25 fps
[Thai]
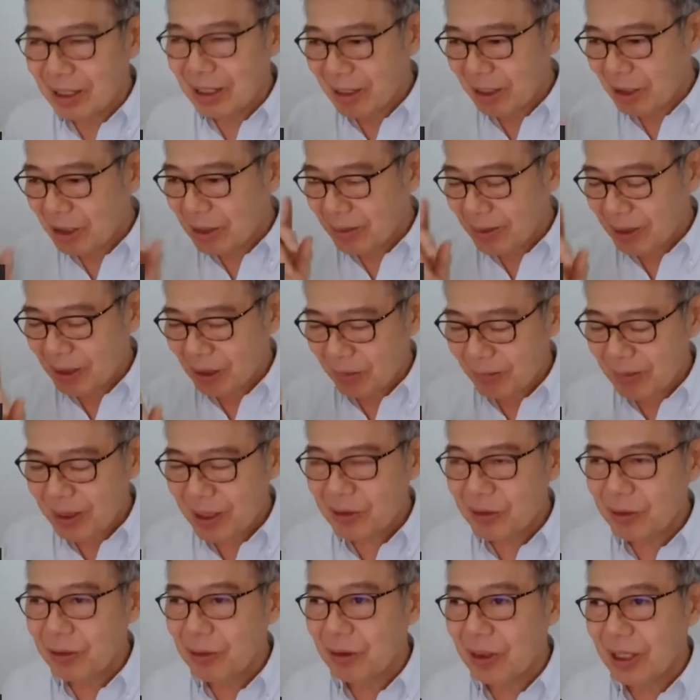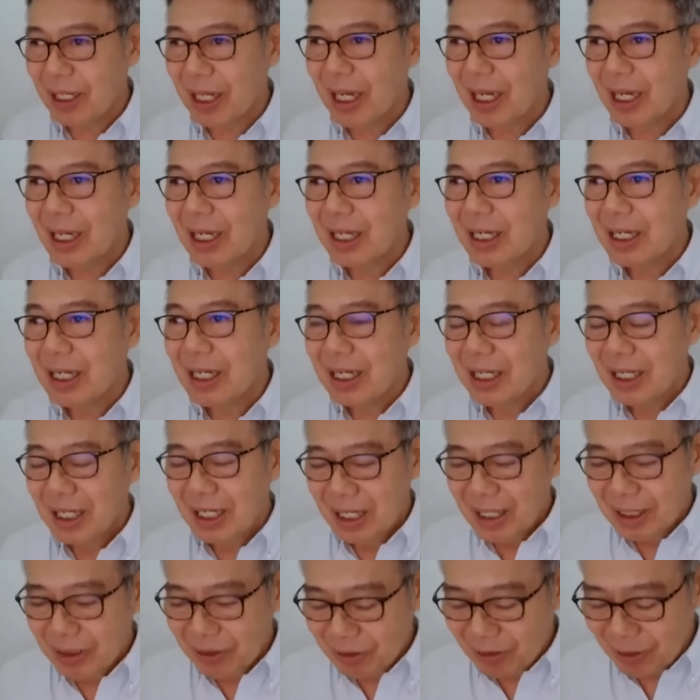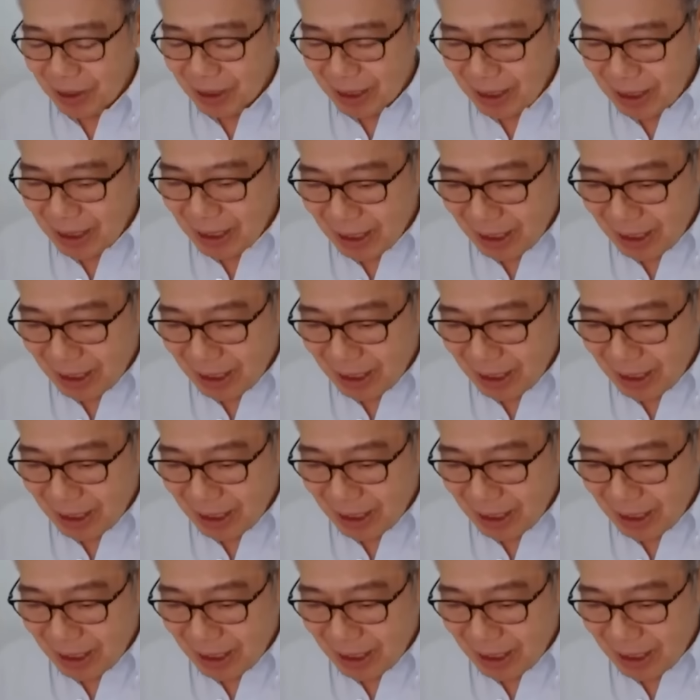นโยบายดอกเบี้ยสูงเนี่ยส่วน